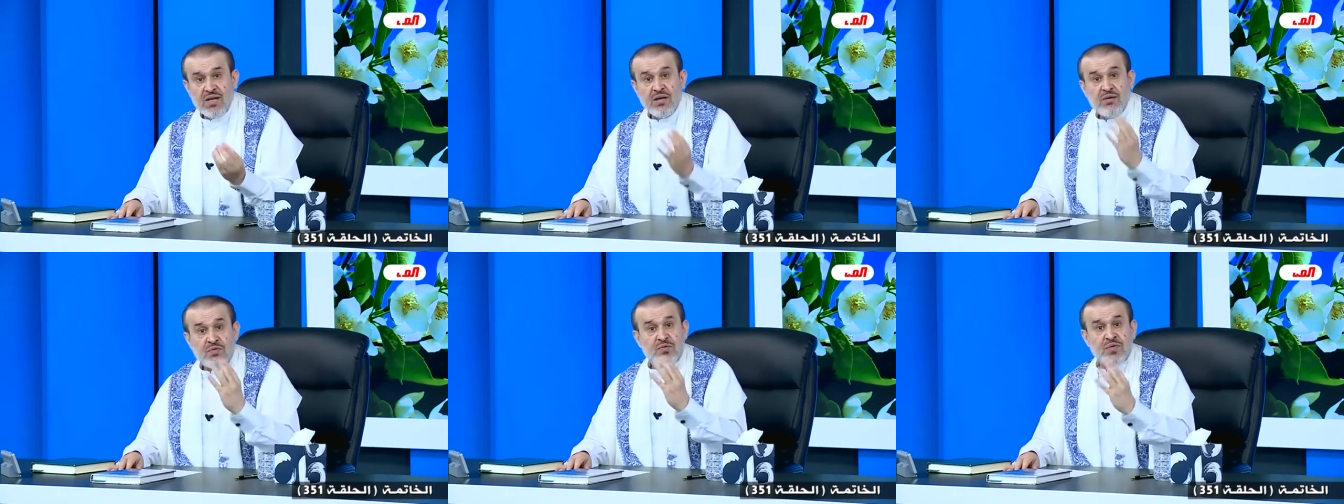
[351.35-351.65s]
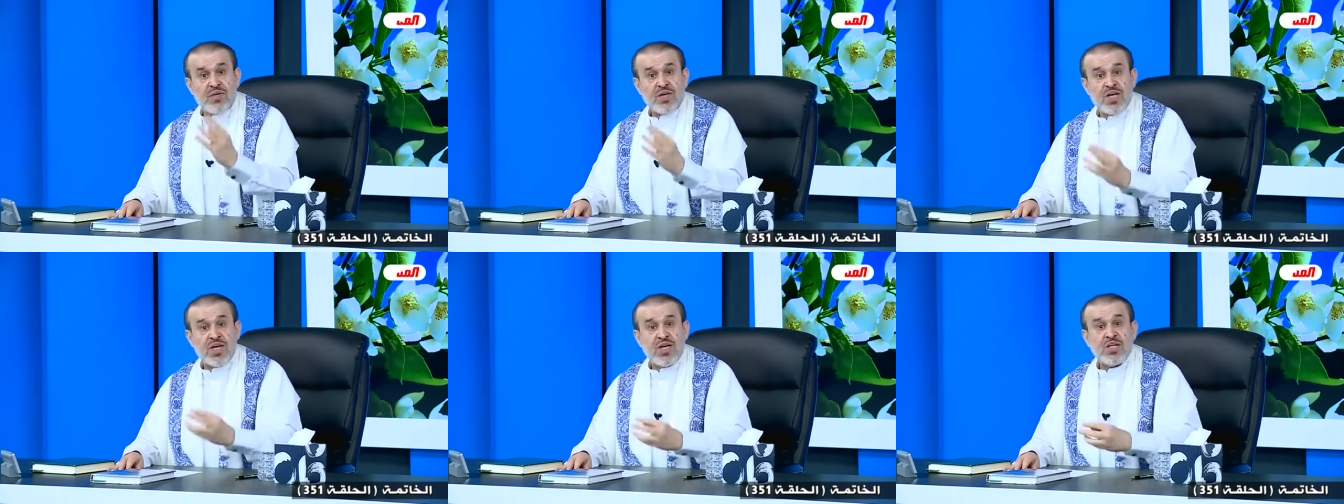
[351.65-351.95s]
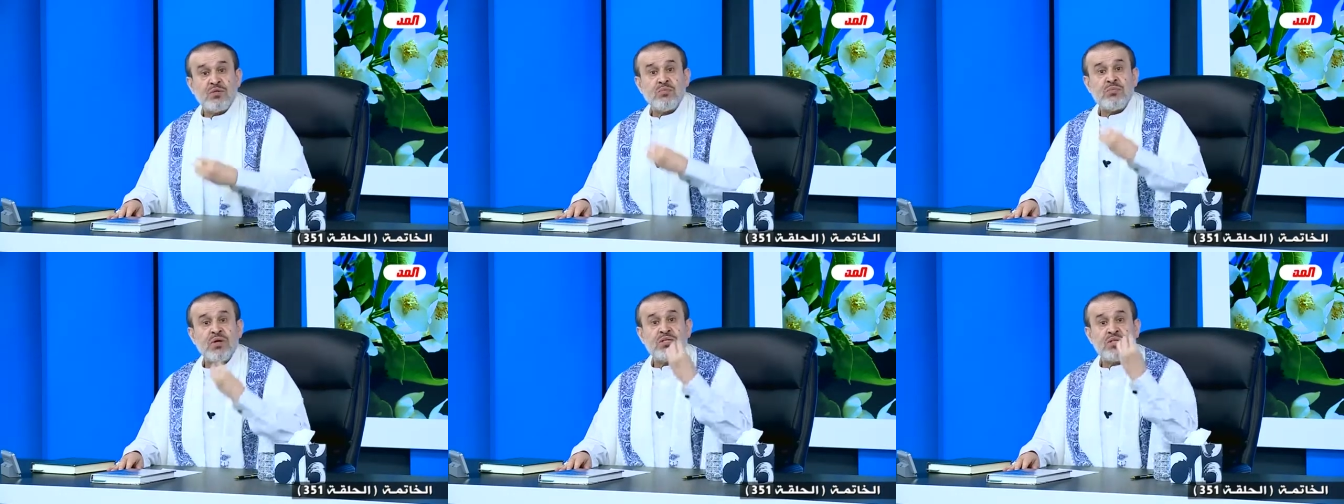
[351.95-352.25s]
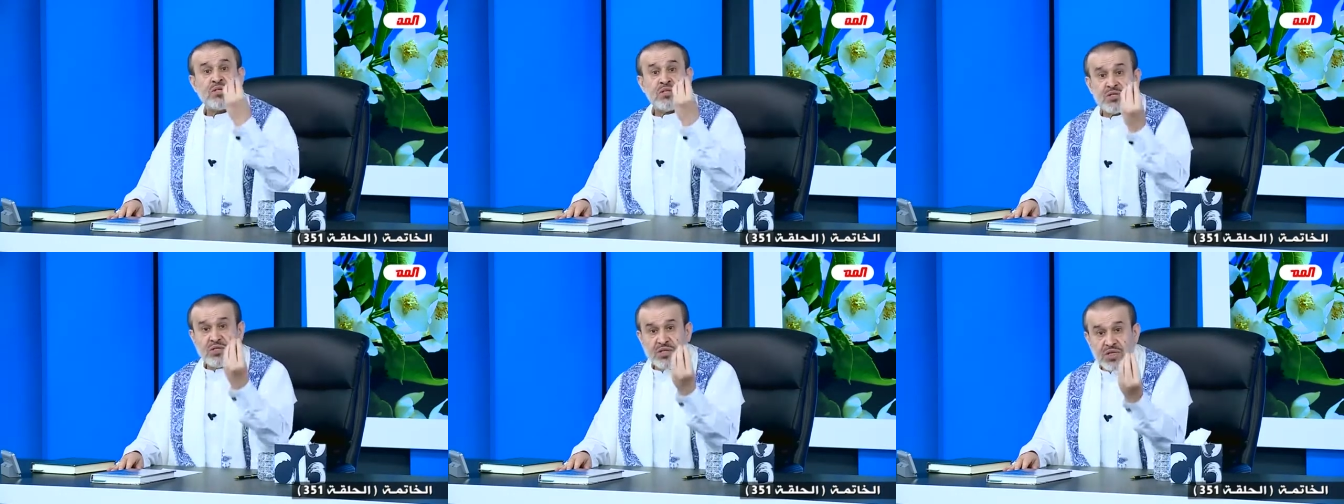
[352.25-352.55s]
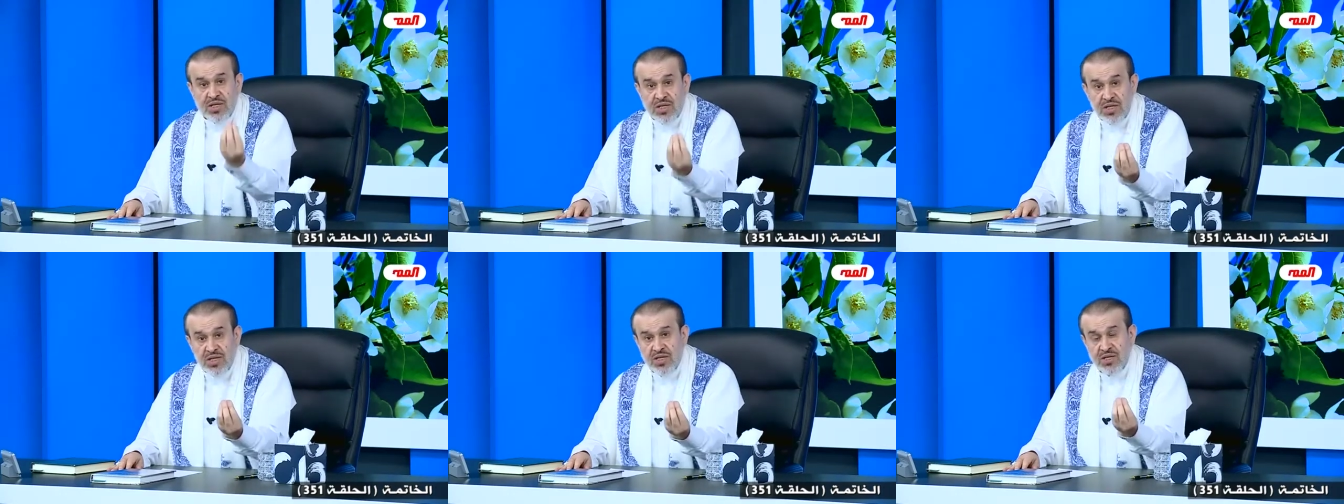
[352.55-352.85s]
في خدمة
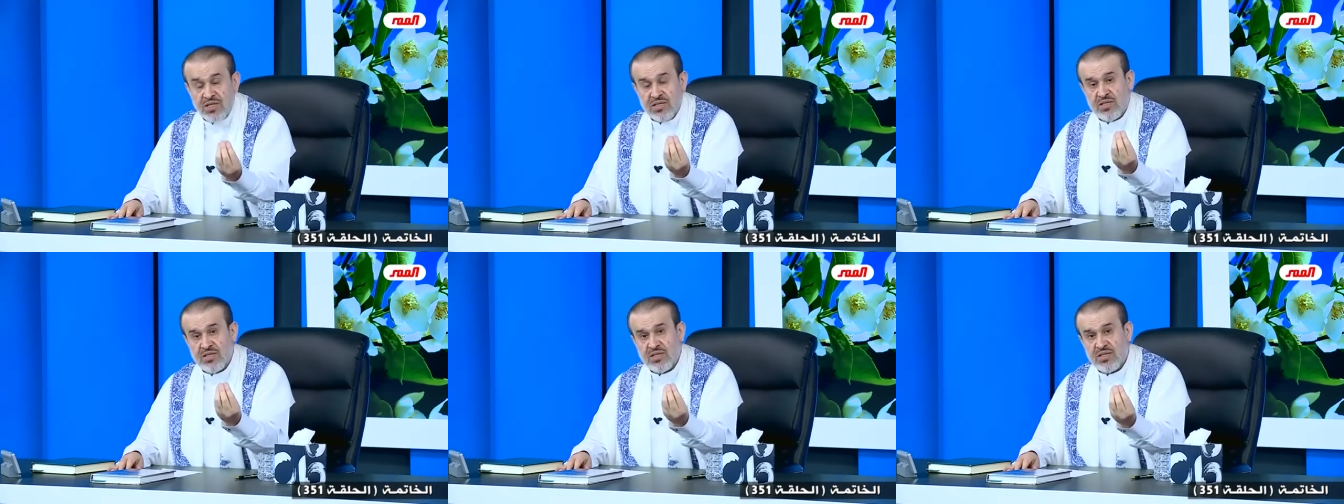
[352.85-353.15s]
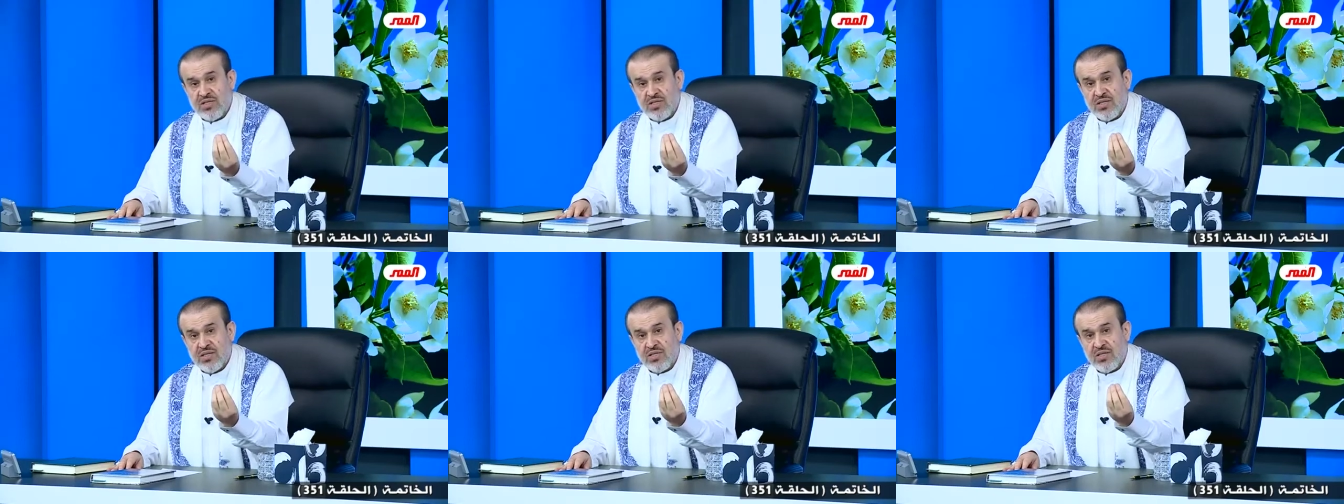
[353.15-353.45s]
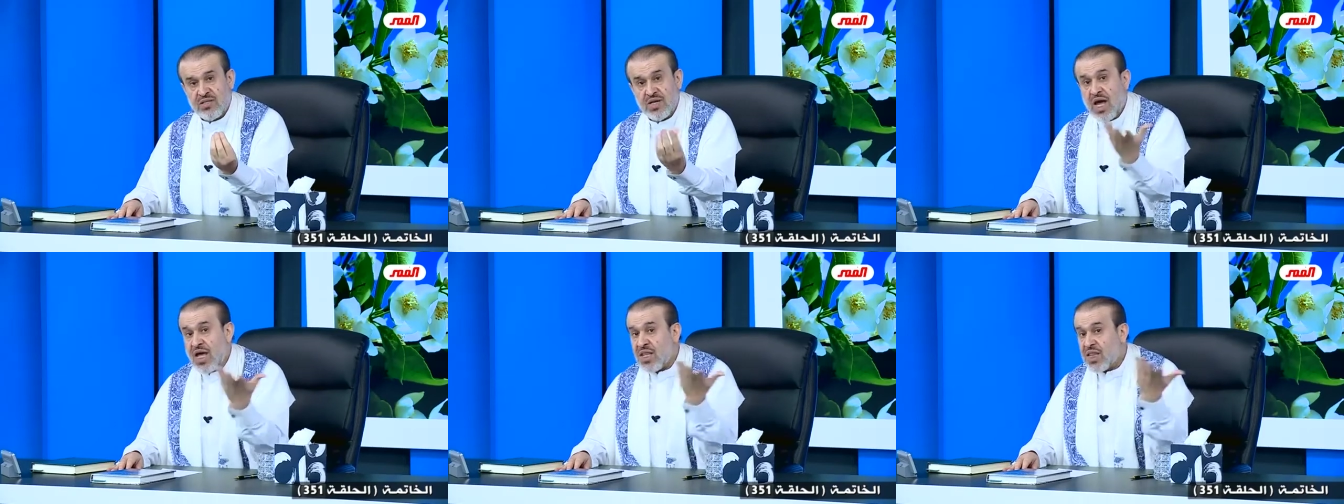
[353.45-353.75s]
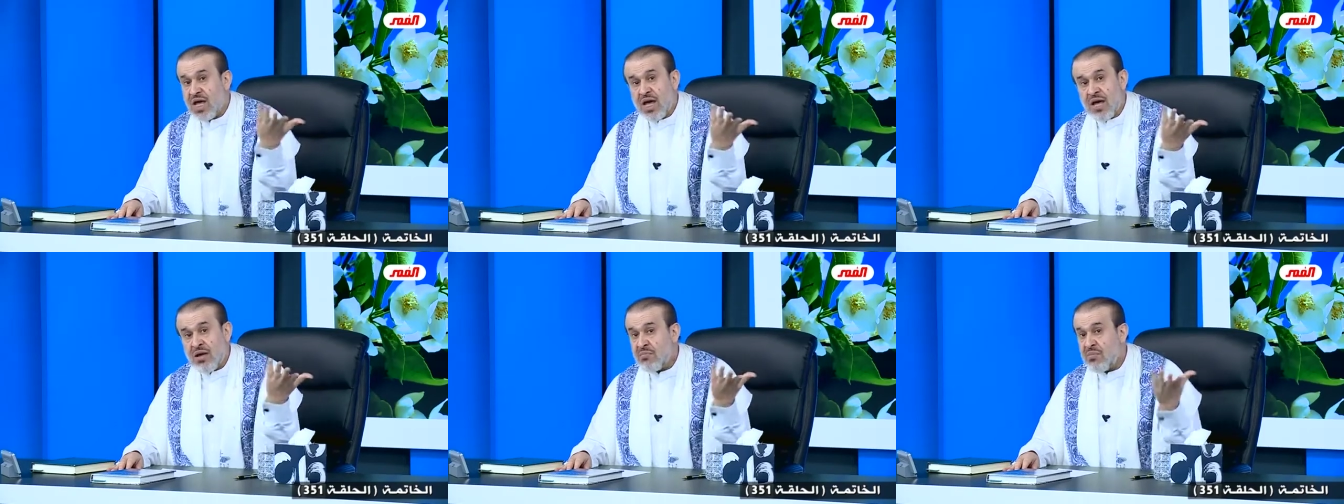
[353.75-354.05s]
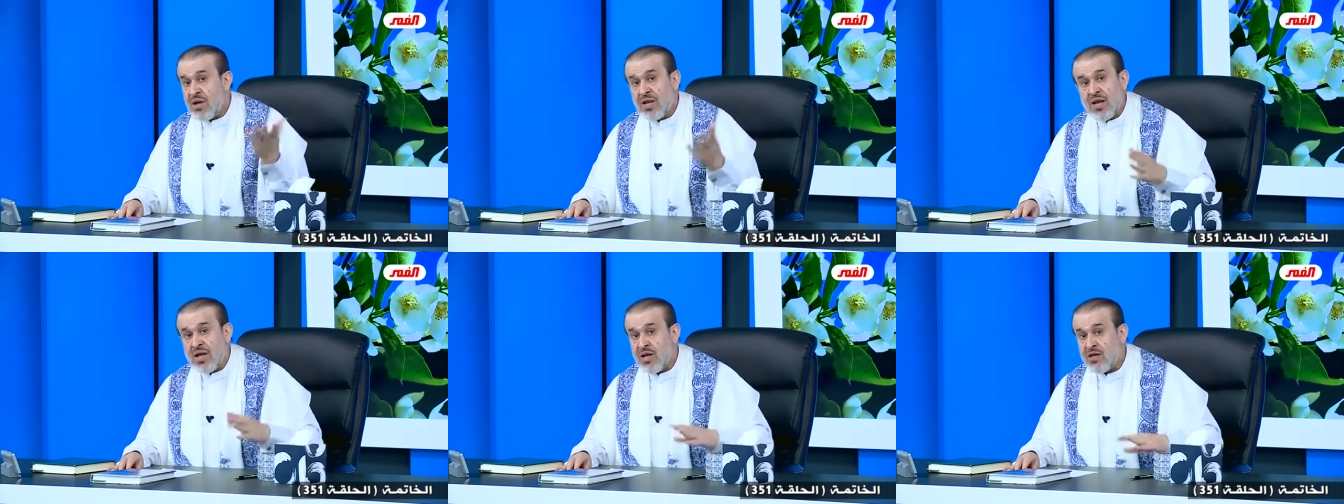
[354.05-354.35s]
الدين هذا
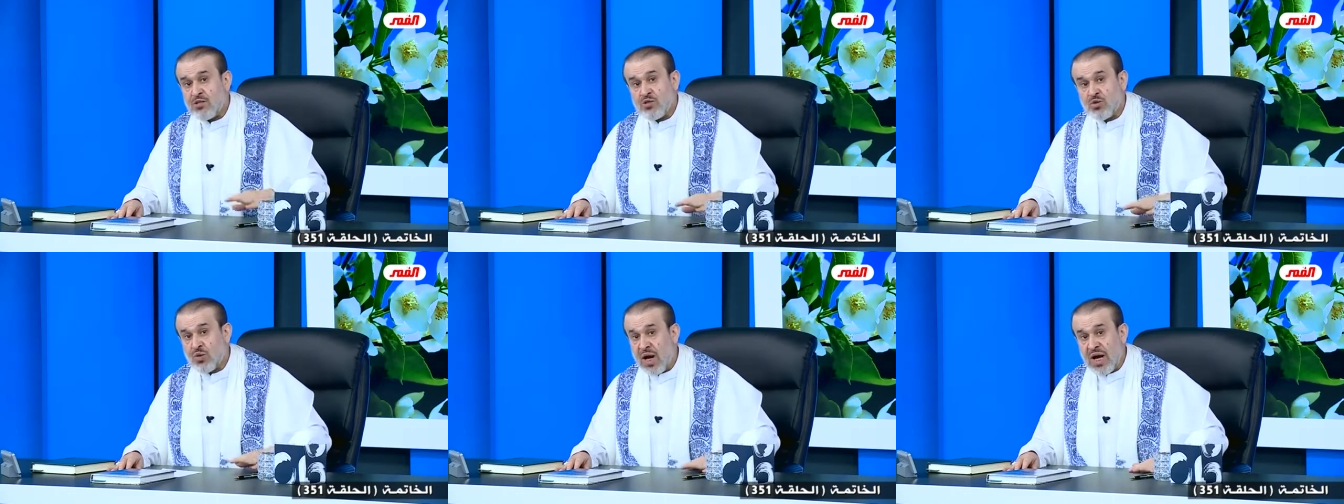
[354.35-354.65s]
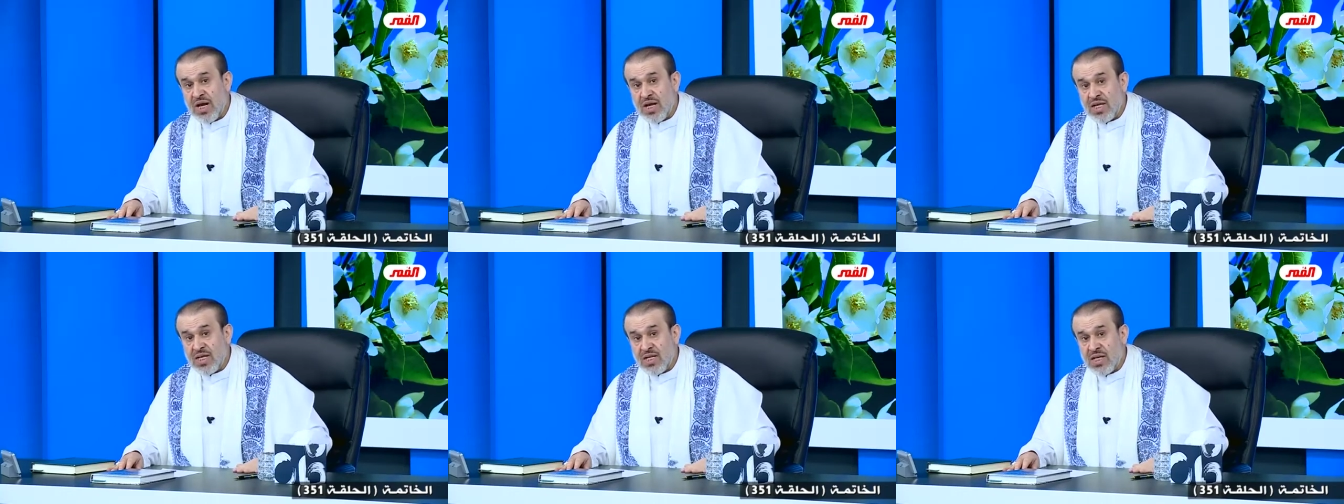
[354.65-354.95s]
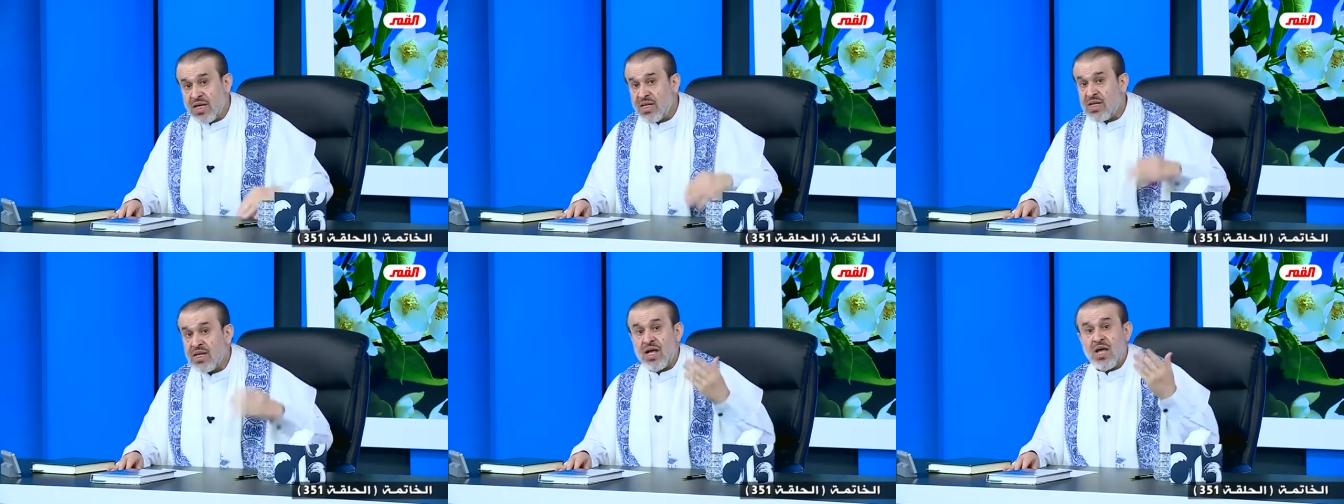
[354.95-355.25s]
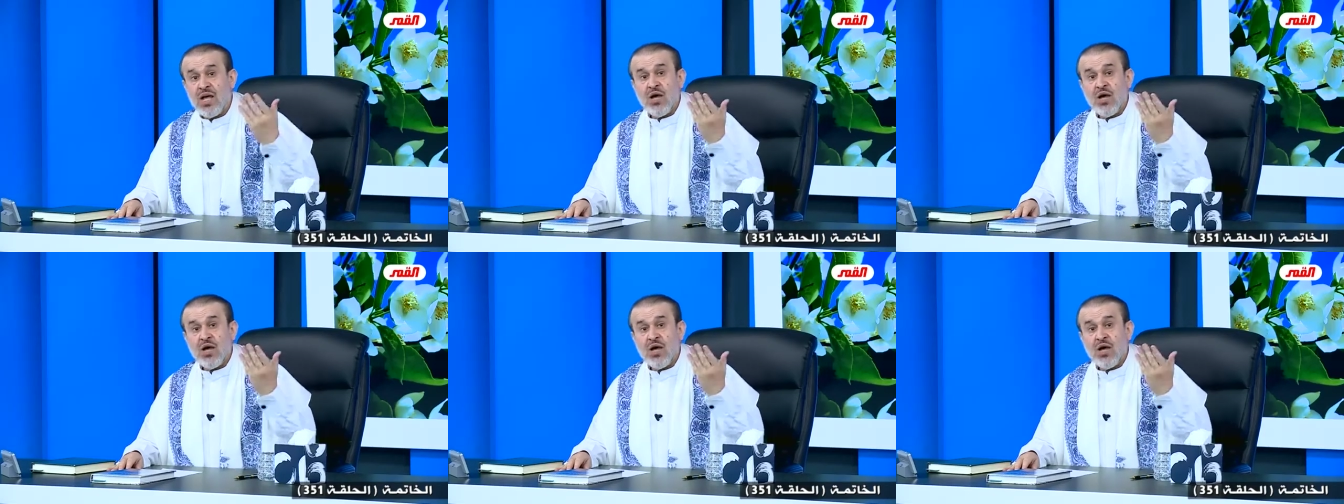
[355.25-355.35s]
منهج علي